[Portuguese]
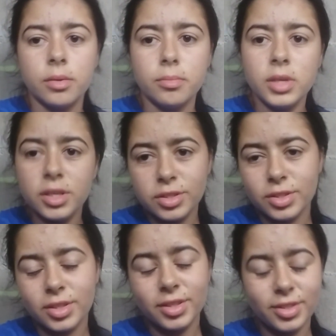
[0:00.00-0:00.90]
Minha
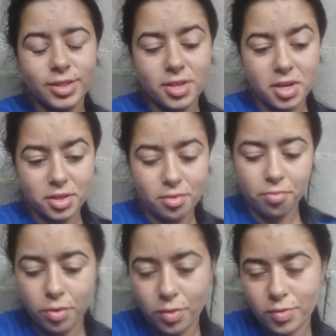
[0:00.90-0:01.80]
gente, esse
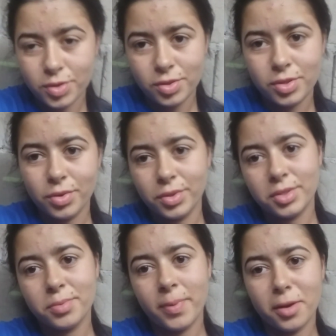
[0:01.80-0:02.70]
foi o vídeo de hoje.
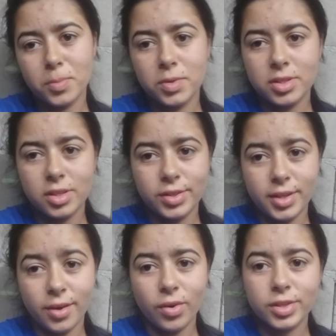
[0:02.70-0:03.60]
Espero muito que vocês
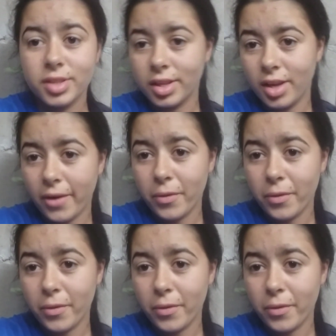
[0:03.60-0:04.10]
tenham gostado de